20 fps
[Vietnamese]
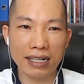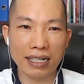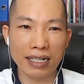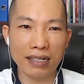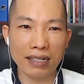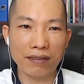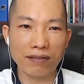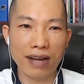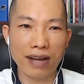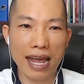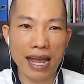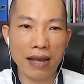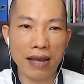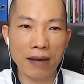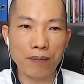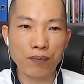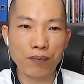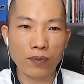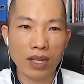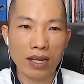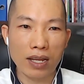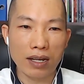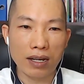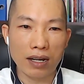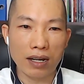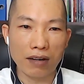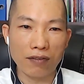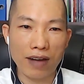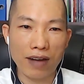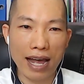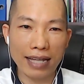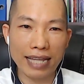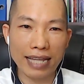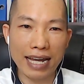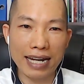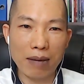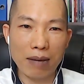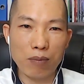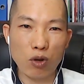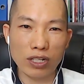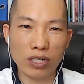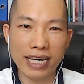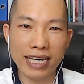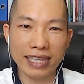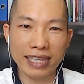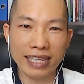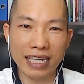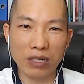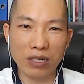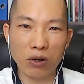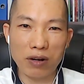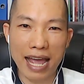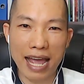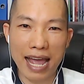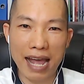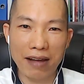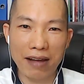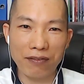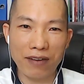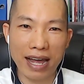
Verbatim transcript: Đấy, và Và đây là một nghìn tỷ đô la.